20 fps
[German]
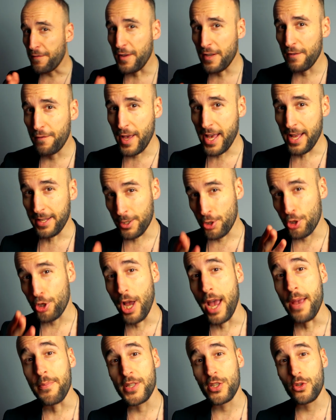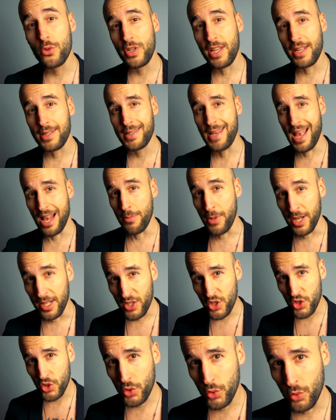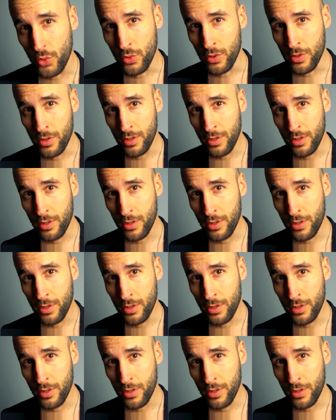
viel Wert schreibst du dir selber zu?